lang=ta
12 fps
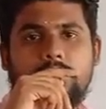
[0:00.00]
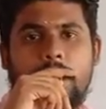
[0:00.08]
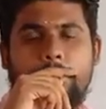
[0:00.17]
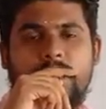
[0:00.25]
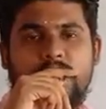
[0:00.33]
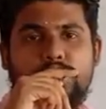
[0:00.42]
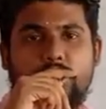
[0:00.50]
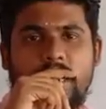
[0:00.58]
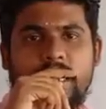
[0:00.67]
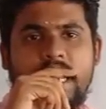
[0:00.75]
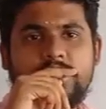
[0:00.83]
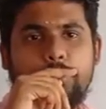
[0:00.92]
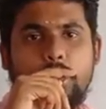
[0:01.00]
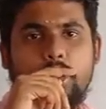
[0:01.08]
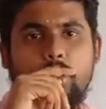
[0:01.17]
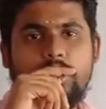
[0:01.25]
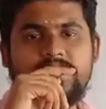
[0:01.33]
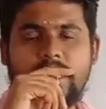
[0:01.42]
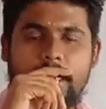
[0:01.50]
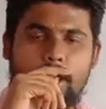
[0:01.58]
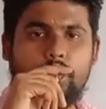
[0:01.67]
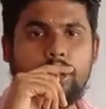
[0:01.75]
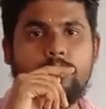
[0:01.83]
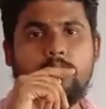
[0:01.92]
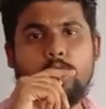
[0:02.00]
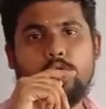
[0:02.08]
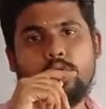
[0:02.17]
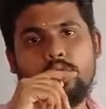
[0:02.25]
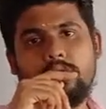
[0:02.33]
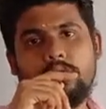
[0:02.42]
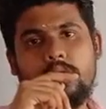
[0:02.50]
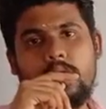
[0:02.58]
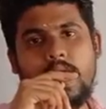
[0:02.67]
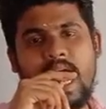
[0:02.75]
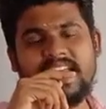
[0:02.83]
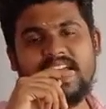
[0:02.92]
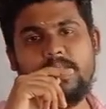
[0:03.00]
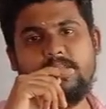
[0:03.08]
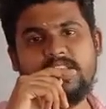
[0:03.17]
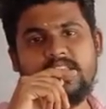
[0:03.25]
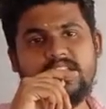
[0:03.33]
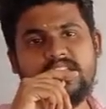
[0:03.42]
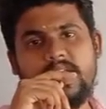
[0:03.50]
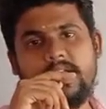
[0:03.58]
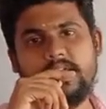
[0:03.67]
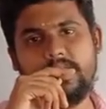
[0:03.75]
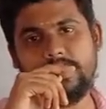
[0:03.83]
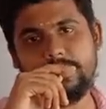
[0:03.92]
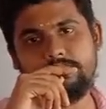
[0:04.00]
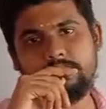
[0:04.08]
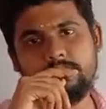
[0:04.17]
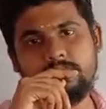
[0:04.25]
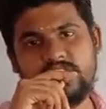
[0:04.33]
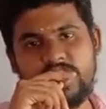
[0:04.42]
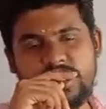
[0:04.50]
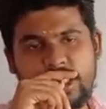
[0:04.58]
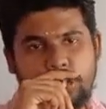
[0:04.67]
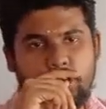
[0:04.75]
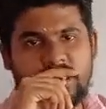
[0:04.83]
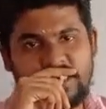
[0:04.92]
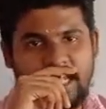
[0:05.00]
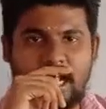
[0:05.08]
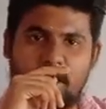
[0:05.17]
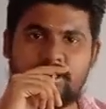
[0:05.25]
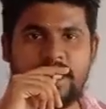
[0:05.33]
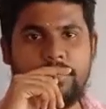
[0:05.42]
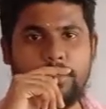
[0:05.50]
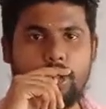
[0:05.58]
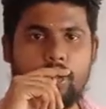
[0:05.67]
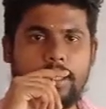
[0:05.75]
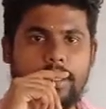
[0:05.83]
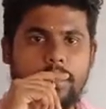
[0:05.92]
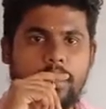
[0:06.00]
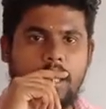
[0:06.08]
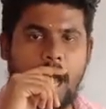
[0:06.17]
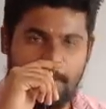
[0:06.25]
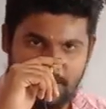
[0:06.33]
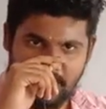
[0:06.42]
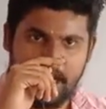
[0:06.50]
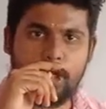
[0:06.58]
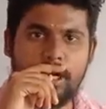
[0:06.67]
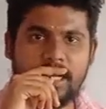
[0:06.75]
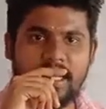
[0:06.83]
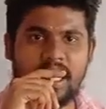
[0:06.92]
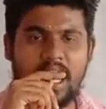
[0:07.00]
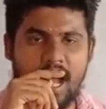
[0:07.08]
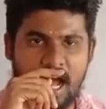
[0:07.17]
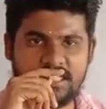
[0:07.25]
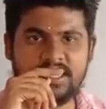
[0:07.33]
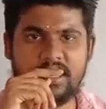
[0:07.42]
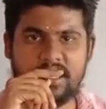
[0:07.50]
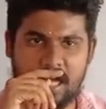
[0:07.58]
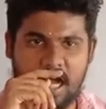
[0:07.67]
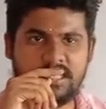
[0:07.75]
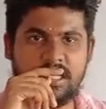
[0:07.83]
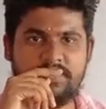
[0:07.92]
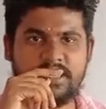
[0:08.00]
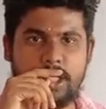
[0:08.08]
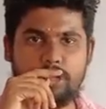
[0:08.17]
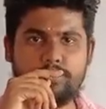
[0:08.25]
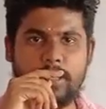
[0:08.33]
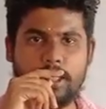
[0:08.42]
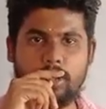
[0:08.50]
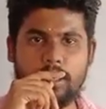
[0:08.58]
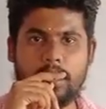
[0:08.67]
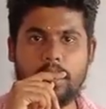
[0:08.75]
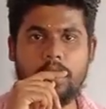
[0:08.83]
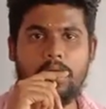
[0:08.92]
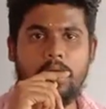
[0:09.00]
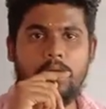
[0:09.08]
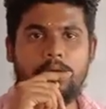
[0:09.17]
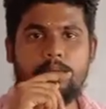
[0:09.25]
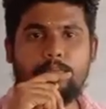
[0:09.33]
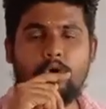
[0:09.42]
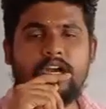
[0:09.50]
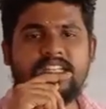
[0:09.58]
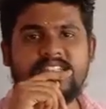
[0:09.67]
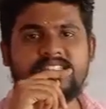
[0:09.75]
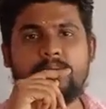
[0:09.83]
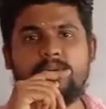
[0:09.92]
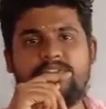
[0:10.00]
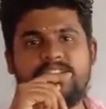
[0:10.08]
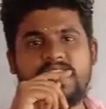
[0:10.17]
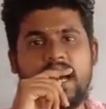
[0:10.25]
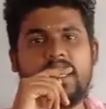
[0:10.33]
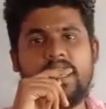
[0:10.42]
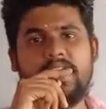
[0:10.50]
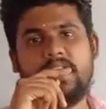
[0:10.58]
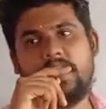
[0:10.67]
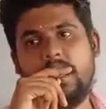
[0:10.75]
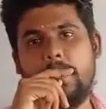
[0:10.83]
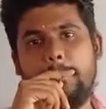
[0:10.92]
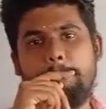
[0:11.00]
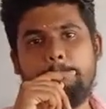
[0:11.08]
நம்ம இன்ஸ்டியூட்டில் கிளாஸ் போகும் ஒரு சைடு யூடியூப்பும் போகும் அகாடமி திருச்சியில் இருக்குது திருச்சி ஸ்டூடெண்ட்ஸ் நேராக வந்து ஜாயின் பண்ணிக்கோங்க அப்படி வெளியூராக இருக்கீங்களா ஹாஸ்டல் இருக்குது ஹாஸ்டல் ஃபெசிலிட்டி யூஸ் பண்ணிக்கோங்க போலீஸ் எக்ஸாமுக்கு ஃபீஸ் ஆறாயிரம் தான்